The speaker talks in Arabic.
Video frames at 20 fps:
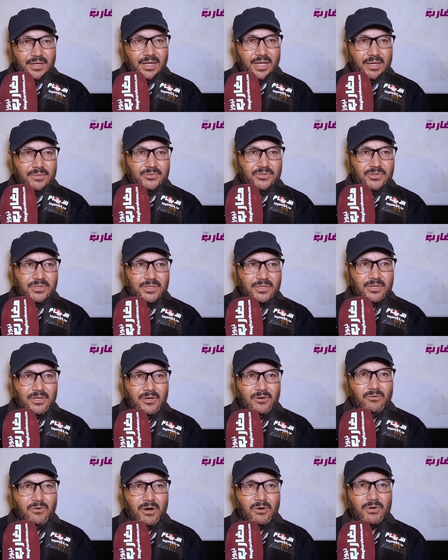الحمد لله
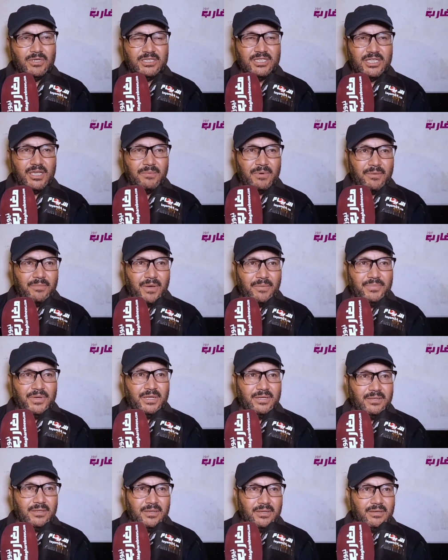وولدي دابا ما
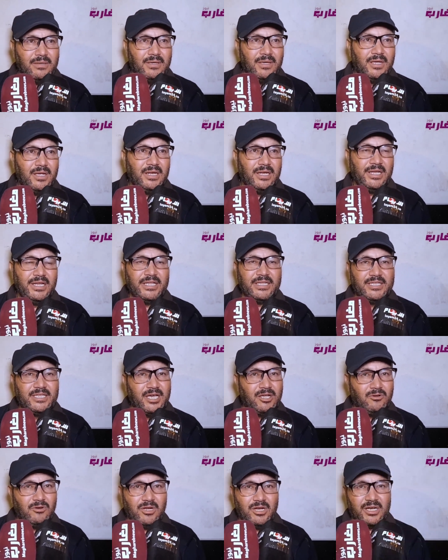بين اللي
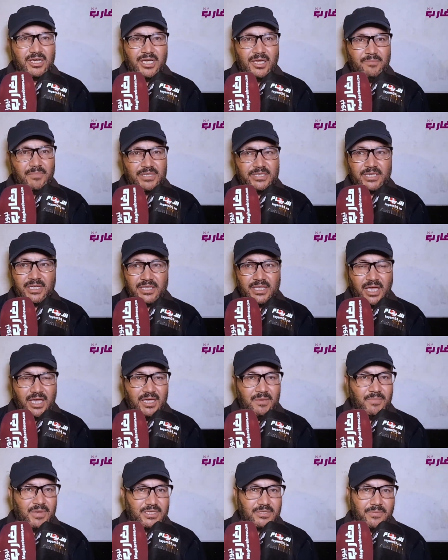ديالو قال لك يا اما تقطع
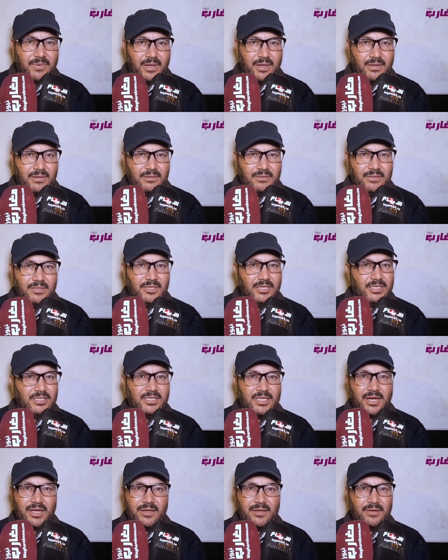يا اما تبقى
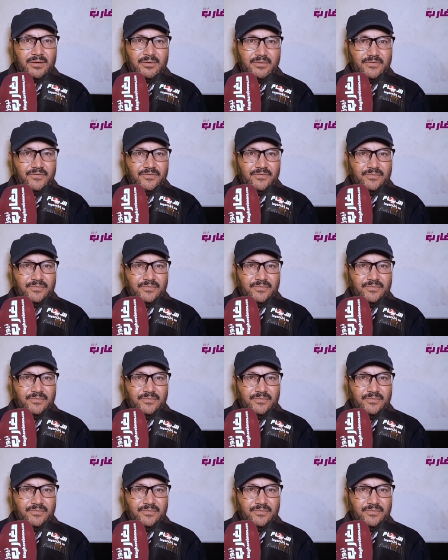اليد راه